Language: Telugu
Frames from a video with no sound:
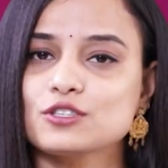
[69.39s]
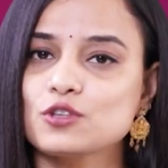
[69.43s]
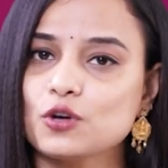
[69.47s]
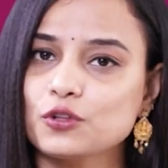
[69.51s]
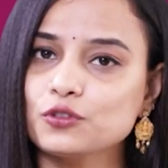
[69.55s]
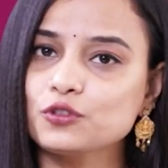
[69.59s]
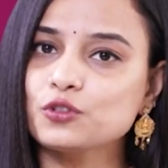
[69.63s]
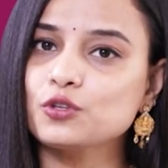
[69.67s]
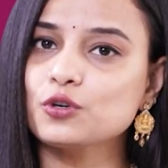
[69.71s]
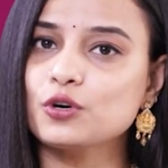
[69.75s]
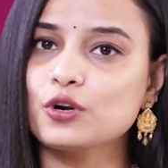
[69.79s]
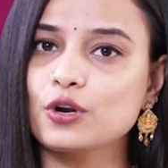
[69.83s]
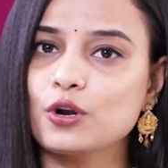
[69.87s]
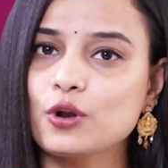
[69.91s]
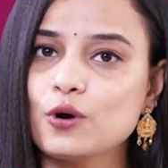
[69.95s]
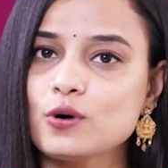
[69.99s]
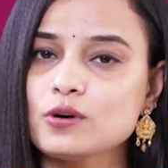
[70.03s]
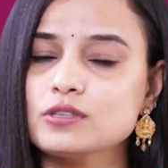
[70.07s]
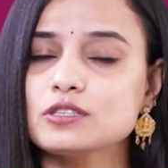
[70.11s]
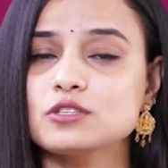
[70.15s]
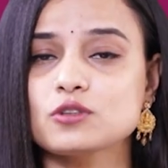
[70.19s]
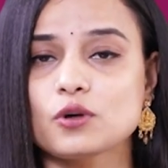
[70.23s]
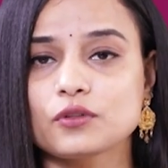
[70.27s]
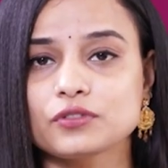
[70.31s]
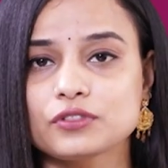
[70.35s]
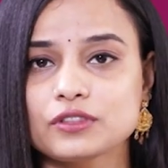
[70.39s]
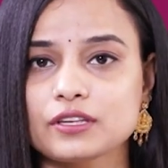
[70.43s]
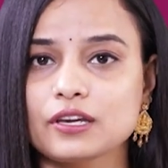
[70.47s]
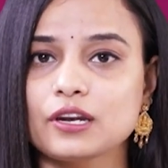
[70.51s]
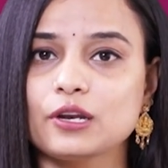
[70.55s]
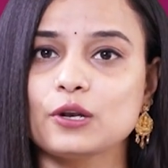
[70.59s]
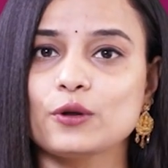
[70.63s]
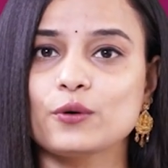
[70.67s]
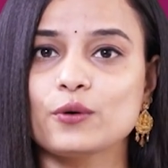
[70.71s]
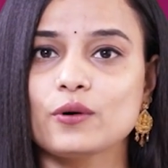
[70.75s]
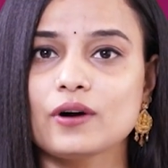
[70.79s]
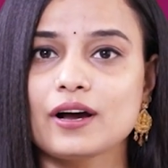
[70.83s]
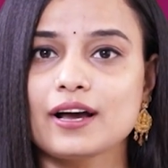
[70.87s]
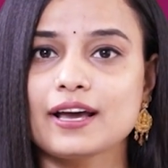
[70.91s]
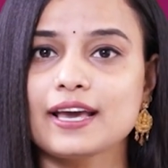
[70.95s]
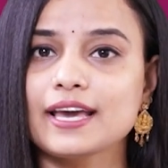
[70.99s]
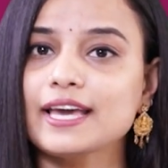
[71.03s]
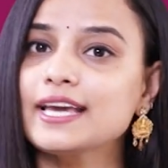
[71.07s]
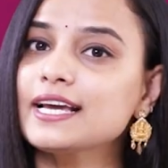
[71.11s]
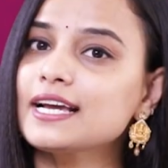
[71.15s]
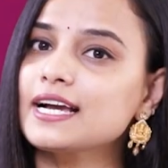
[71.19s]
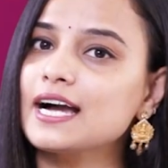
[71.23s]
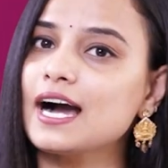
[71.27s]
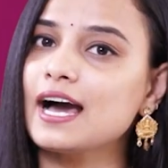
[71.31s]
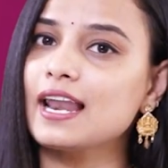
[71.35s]
సొంతూరులో సొంతిల్లు
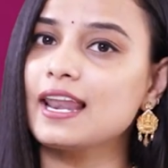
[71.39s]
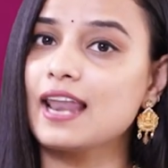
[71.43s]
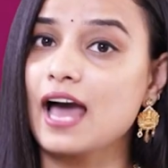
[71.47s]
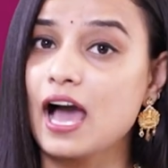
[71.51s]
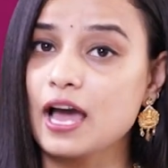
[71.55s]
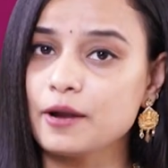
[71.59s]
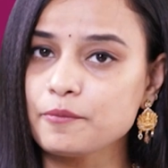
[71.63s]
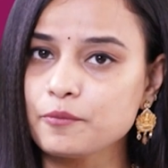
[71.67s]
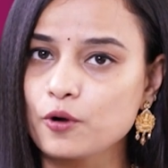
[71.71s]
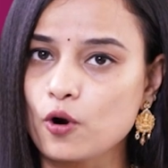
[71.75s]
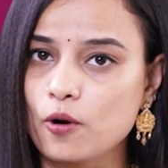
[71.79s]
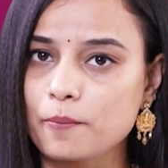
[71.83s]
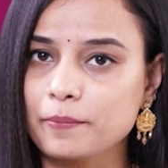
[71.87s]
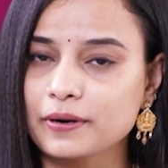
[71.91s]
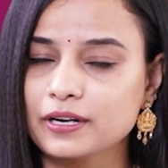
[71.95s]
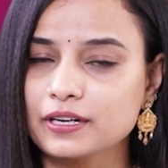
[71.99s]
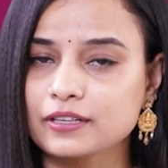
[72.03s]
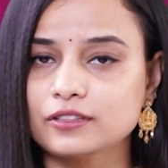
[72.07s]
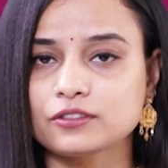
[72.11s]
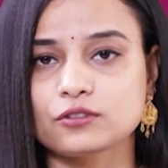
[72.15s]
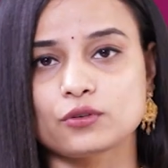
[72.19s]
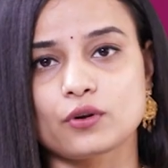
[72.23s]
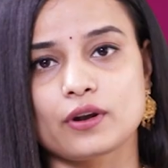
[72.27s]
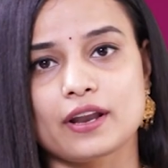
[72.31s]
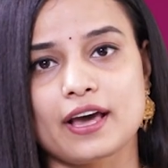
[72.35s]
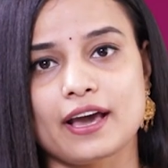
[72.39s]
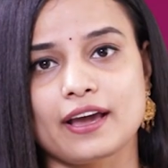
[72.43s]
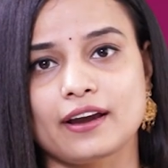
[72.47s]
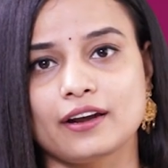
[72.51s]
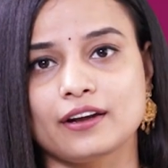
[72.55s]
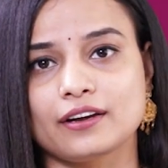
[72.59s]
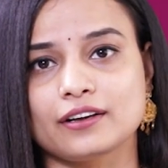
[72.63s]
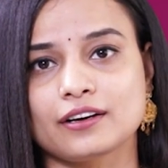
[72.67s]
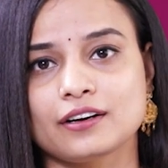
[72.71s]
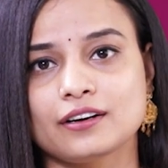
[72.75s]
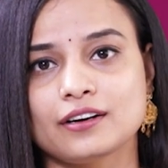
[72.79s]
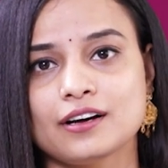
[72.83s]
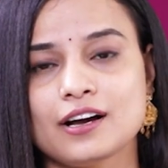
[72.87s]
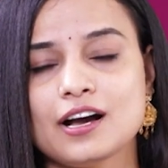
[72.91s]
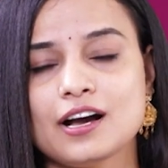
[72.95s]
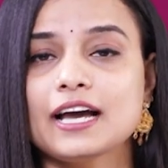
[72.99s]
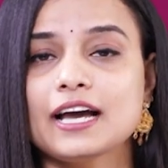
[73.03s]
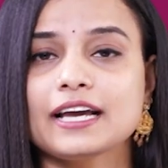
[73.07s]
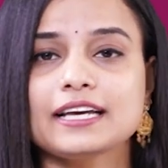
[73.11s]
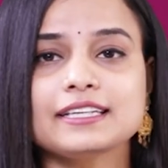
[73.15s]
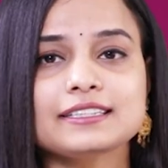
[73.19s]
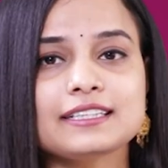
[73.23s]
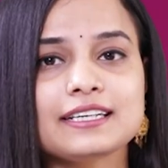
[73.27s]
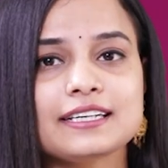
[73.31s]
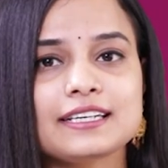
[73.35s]
ఇంకా ల్యాండ్ ప్రాపర్టీస్ ఉన్నాయంట
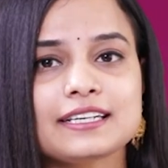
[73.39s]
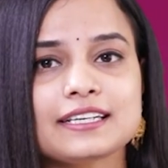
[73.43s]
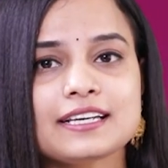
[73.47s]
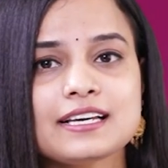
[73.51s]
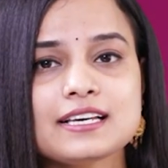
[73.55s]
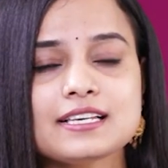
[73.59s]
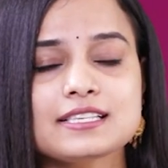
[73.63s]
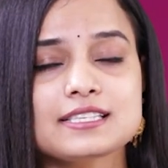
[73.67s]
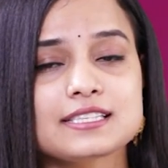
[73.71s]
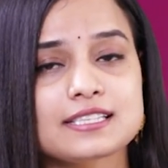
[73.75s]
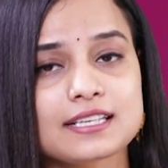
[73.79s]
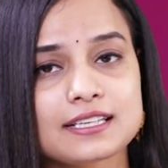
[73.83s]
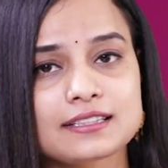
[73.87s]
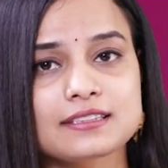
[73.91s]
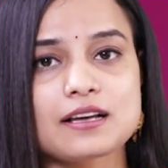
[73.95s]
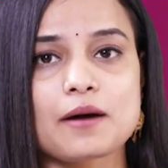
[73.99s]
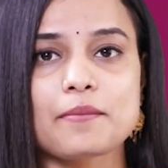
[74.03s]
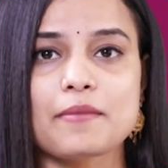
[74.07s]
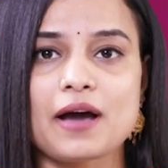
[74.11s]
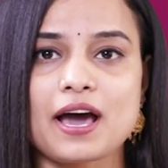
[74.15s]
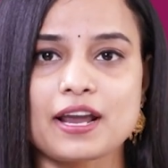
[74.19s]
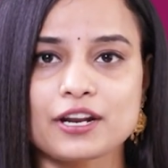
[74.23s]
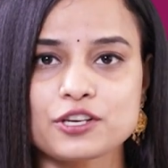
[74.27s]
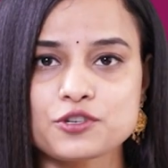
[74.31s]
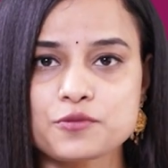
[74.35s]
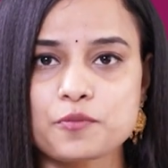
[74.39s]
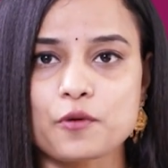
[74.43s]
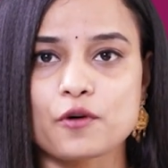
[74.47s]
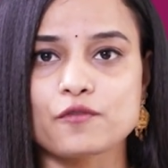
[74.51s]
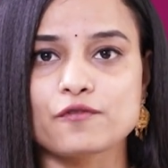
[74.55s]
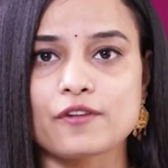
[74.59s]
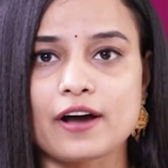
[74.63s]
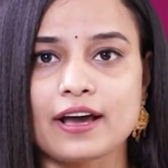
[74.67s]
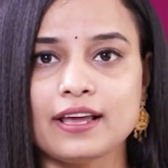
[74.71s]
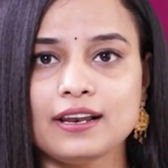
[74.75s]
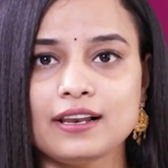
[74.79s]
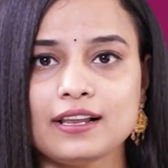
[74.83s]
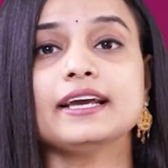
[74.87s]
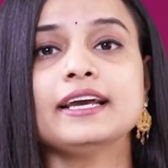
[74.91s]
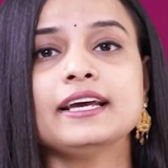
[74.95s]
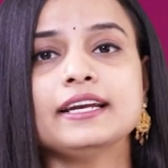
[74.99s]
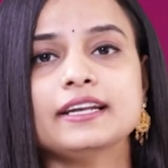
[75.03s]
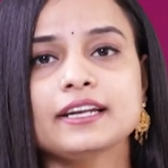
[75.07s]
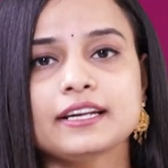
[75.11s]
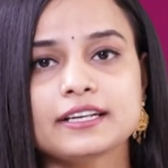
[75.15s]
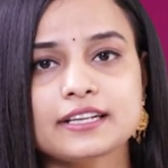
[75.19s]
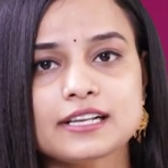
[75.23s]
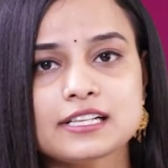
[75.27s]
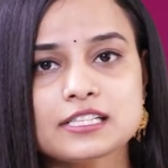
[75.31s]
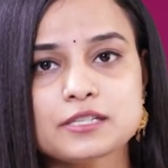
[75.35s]
ఇదండి సీత మ్యారేజ్ ప్రొఫైల్ ఈ
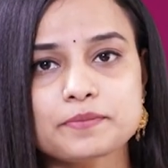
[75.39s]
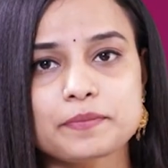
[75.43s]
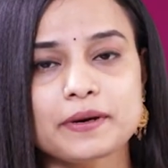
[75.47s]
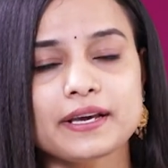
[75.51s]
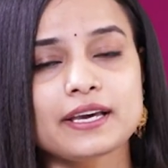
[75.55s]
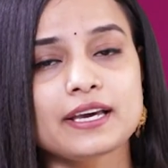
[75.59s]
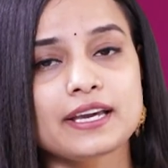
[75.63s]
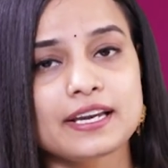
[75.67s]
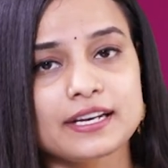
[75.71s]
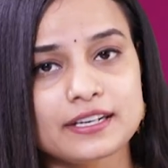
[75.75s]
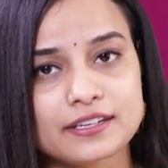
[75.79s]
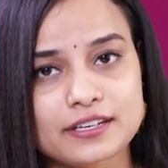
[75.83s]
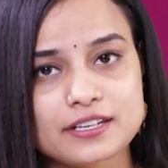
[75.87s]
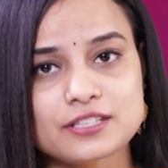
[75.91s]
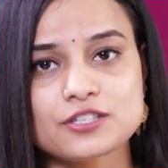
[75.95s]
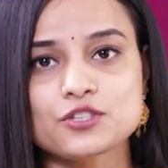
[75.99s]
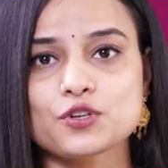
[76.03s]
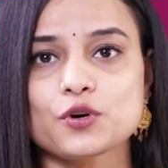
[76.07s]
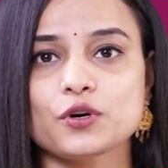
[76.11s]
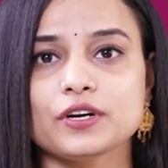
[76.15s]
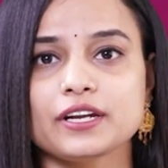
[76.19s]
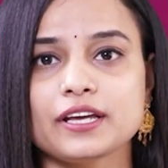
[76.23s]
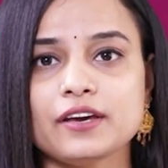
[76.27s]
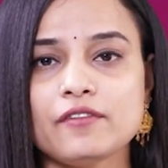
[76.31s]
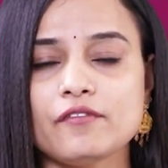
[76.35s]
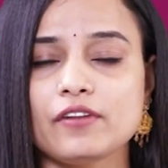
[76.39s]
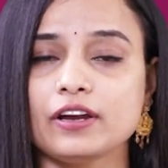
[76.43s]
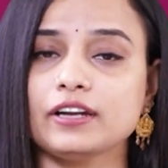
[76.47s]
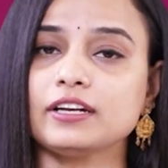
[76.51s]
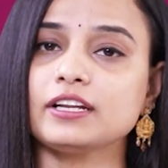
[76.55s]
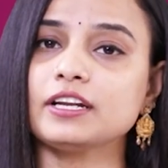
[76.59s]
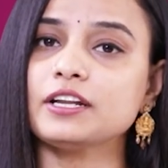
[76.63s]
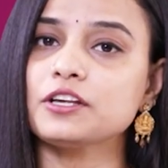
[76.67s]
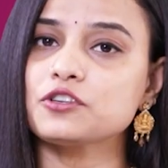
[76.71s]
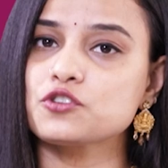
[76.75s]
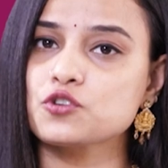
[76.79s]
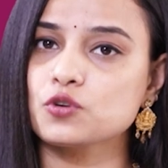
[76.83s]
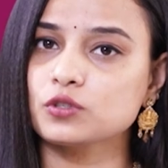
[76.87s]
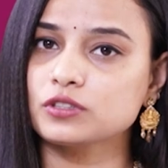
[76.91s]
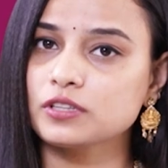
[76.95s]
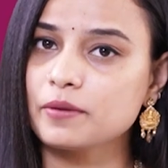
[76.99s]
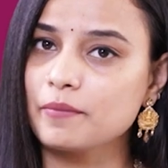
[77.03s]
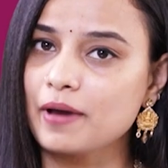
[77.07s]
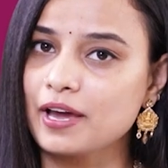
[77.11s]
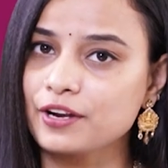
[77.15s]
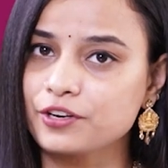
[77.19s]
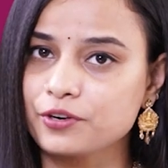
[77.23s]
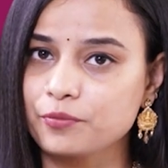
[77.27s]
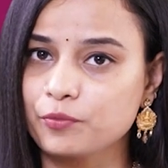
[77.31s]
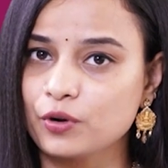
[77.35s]
డీటెయిల్స్పై ఇంట్రెస్ట్ ఉంటే వెంటనే
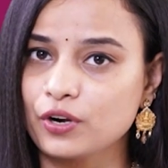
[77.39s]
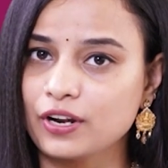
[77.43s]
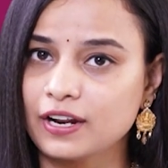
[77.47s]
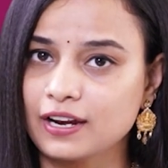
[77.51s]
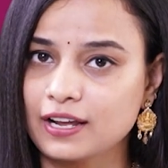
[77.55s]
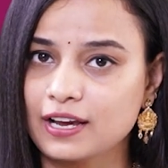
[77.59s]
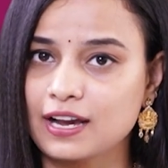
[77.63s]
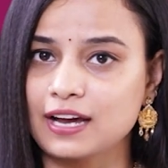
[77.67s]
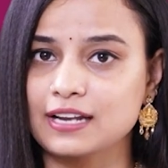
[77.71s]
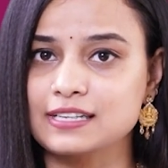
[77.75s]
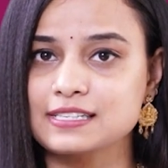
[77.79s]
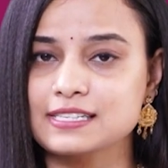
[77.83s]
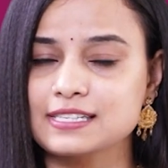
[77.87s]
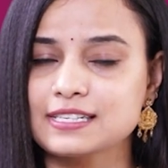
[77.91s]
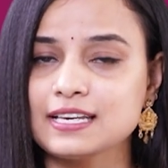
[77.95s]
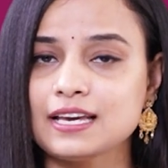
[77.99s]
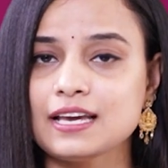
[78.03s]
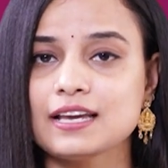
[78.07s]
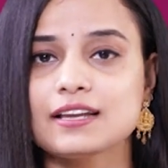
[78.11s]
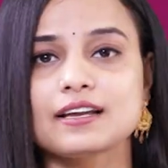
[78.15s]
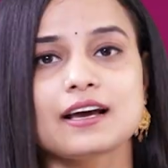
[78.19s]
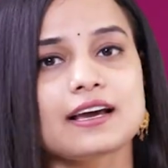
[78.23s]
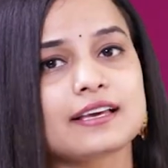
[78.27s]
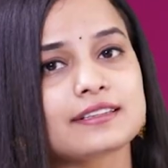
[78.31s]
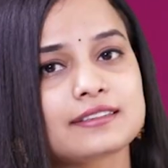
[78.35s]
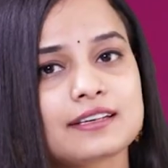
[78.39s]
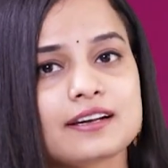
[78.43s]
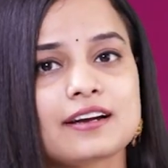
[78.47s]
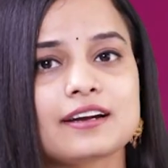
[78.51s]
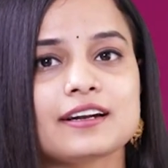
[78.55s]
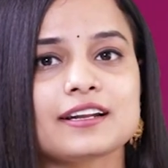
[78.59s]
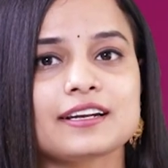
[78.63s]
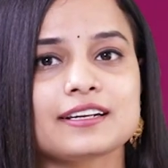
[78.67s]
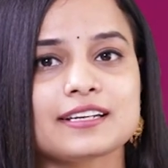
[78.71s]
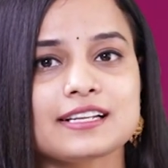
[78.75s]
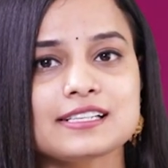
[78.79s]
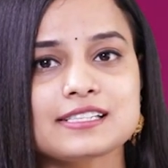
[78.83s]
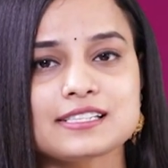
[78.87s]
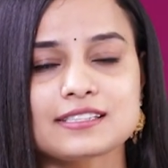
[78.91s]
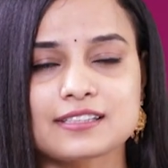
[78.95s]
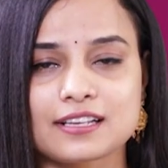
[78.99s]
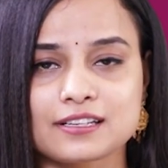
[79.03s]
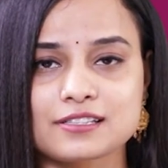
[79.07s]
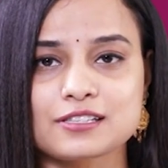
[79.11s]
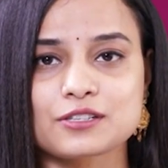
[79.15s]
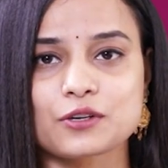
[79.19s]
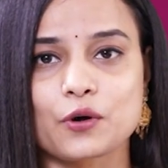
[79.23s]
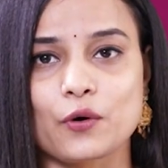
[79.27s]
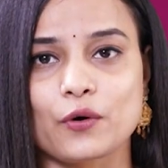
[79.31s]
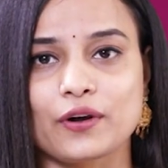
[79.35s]
జ్యోతి మ్యాట్రిమోనీని కలిసి ఇతర డీటెయిల్స్
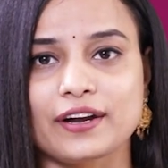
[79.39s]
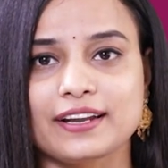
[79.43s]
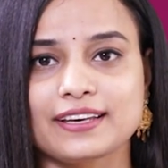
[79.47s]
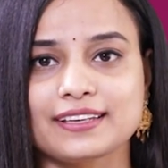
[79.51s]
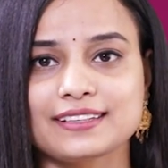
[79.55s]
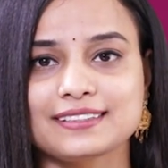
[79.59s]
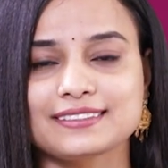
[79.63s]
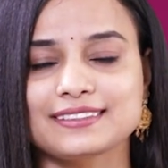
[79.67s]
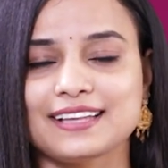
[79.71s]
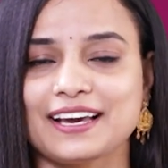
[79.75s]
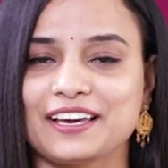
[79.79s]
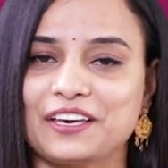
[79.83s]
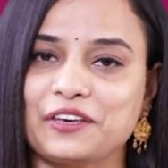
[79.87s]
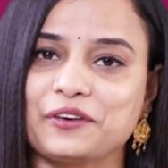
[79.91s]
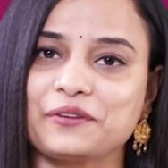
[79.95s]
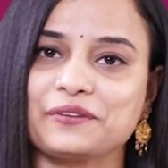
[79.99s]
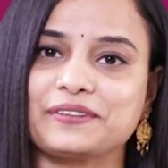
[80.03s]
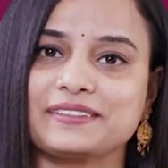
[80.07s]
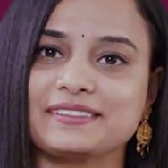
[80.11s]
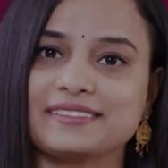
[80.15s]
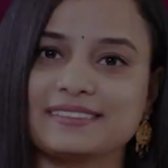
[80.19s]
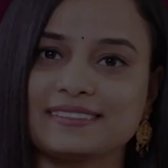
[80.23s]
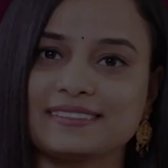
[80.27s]
తెలుసుకోండి థ్యాంక్ యూ